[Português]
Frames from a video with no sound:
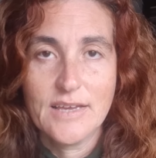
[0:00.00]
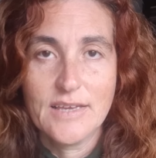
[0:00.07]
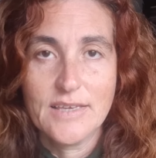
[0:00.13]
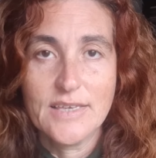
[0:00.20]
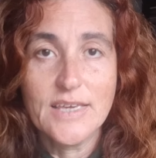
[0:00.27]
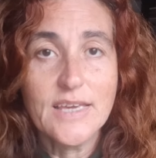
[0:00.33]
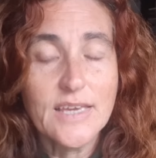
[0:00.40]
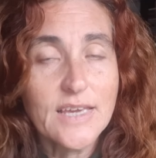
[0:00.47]

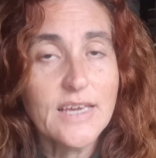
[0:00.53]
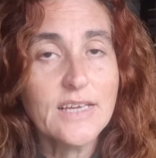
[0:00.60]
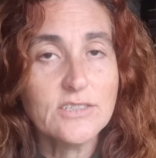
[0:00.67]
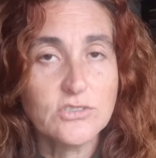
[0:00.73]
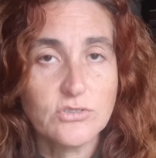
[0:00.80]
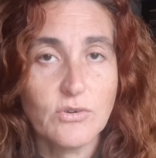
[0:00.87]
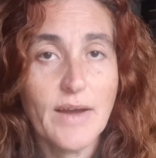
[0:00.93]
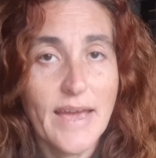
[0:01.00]
que
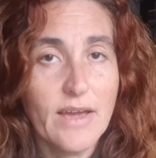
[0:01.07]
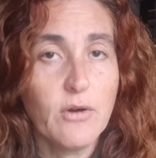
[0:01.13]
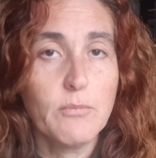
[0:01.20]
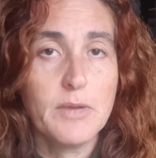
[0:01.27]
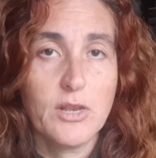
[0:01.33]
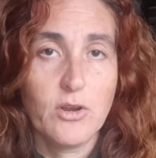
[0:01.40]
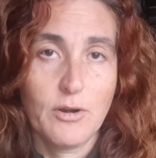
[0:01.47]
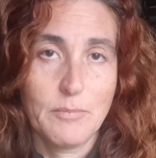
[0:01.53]
isso é o
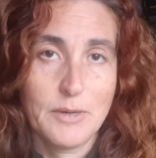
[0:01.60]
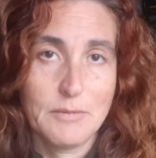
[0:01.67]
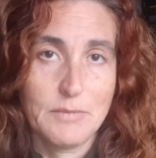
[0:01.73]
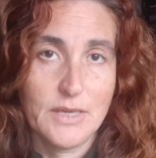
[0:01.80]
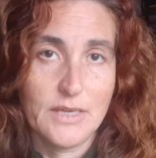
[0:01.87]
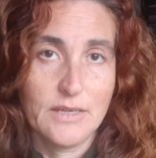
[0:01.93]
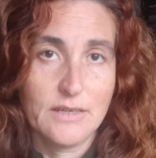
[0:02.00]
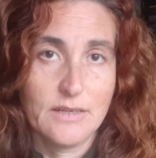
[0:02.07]
melhor para
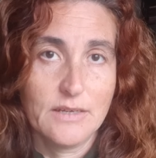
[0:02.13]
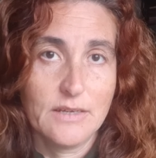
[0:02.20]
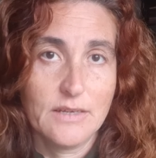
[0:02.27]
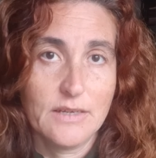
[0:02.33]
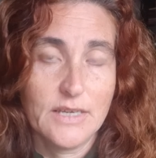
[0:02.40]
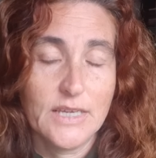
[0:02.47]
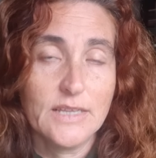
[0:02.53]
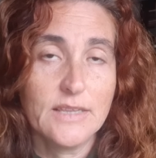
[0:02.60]
mim.
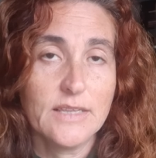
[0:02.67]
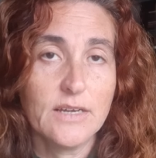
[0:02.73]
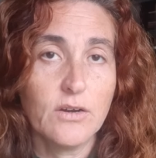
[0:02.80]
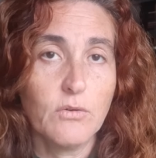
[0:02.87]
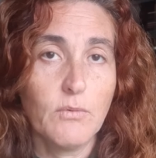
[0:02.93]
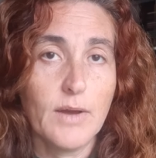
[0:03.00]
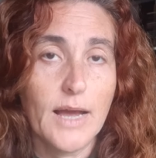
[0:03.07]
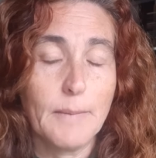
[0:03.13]

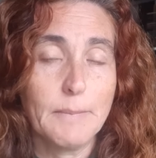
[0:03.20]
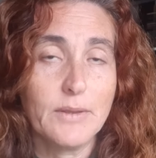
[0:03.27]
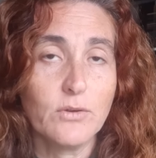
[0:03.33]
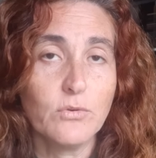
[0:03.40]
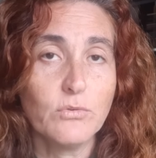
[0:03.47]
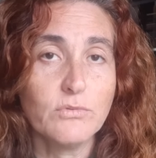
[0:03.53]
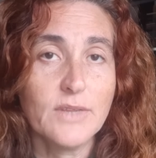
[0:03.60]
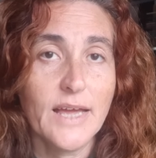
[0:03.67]
Então a
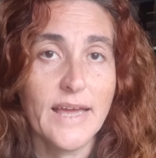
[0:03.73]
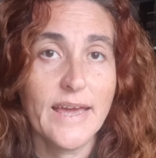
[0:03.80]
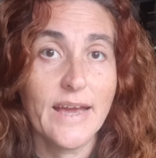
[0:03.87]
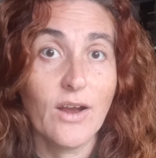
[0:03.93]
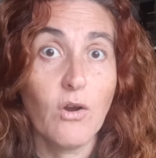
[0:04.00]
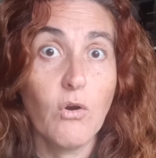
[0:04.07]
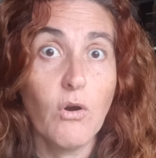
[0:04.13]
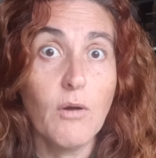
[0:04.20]
pergunta é:
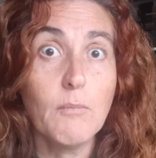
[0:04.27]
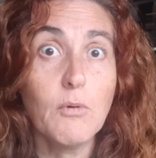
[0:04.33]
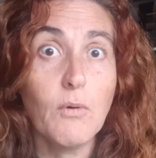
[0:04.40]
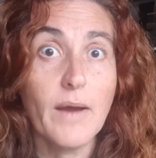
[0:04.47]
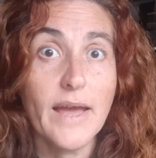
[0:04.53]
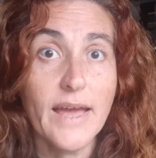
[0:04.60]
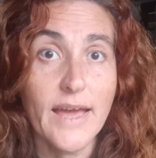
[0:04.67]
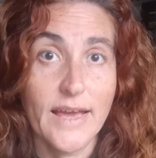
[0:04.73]
como
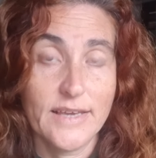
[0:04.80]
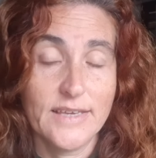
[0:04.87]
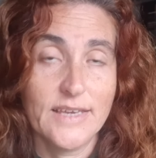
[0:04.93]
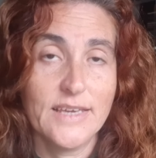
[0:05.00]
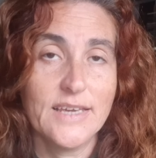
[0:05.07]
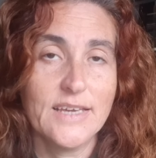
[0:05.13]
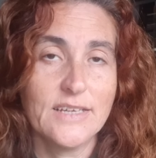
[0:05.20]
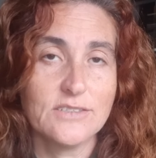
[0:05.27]
é
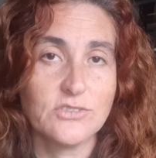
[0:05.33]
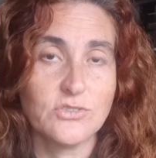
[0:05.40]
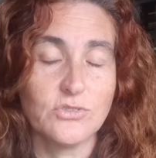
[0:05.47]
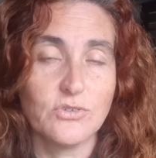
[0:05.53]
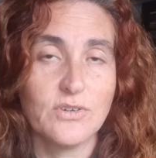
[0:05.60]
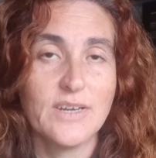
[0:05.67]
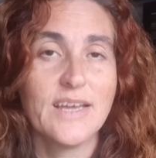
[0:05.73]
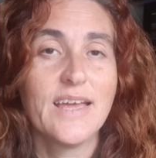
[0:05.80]
que
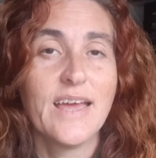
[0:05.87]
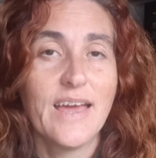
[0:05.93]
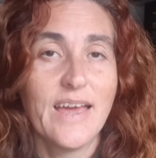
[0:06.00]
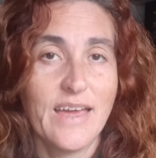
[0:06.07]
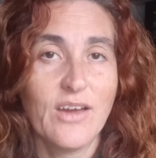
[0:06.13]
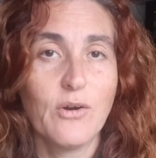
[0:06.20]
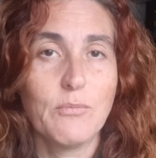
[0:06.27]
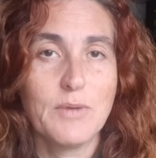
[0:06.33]
isso
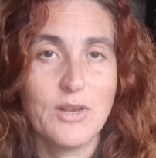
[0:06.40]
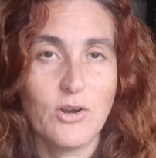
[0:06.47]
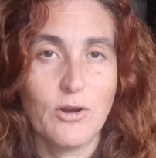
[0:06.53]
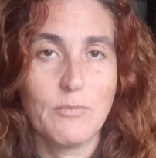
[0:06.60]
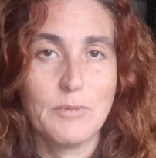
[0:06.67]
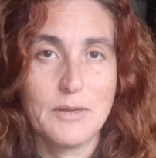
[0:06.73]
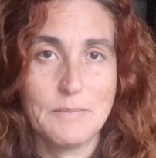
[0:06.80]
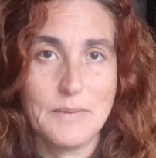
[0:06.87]
é o
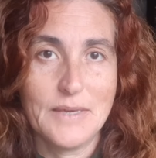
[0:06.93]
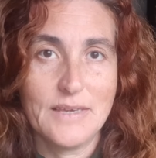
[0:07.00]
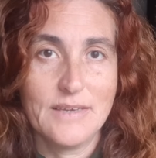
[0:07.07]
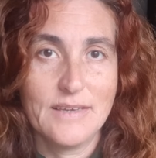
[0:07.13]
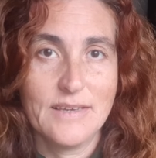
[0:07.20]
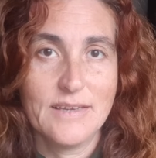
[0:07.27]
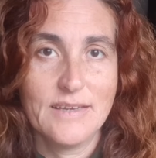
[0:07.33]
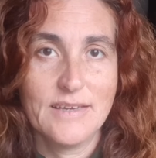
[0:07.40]
melhor para mim?
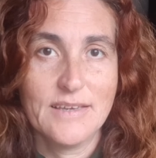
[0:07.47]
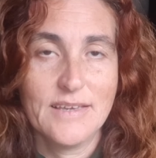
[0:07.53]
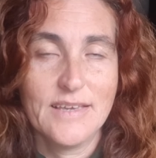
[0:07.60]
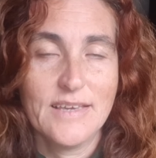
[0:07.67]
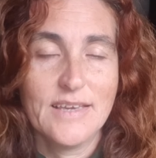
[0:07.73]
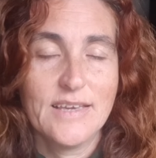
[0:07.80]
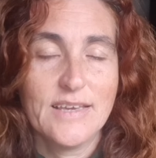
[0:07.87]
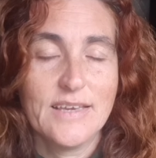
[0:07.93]

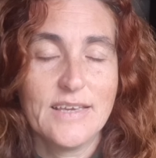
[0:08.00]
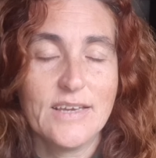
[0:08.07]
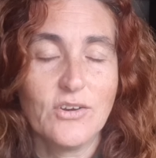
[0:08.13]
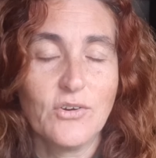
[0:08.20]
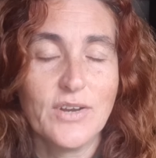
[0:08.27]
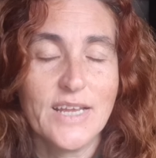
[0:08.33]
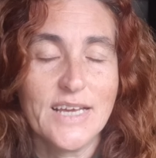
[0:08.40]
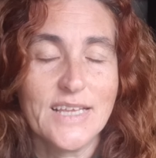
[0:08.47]
E
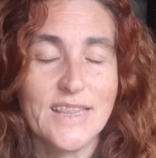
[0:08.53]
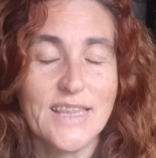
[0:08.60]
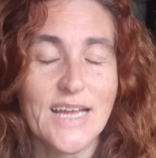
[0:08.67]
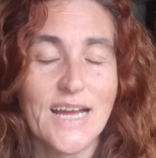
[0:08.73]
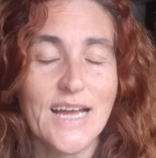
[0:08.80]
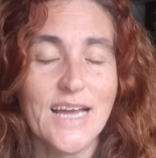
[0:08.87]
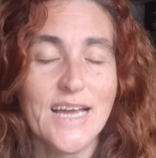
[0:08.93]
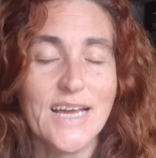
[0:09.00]

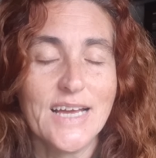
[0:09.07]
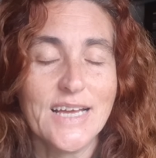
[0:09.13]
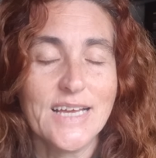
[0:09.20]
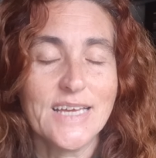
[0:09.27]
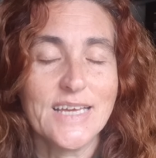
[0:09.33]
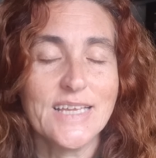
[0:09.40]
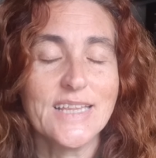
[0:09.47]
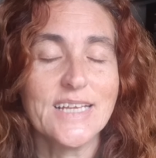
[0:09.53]
conectar
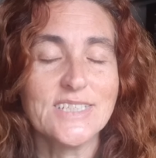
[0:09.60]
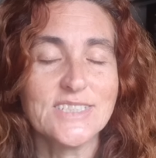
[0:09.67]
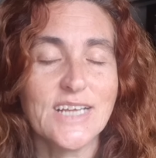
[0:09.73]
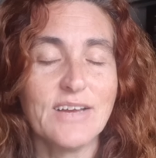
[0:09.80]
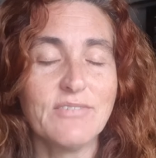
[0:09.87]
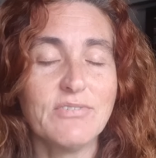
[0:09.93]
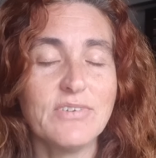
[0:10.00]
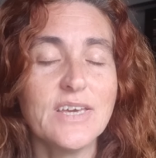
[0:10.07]
e
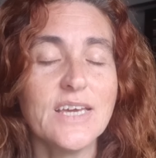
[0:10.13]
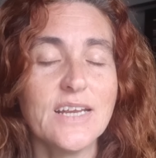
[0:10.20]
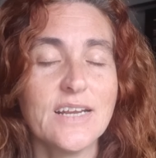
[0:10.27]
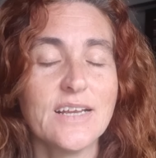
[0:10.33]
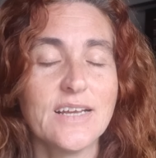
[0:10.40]
deixar vir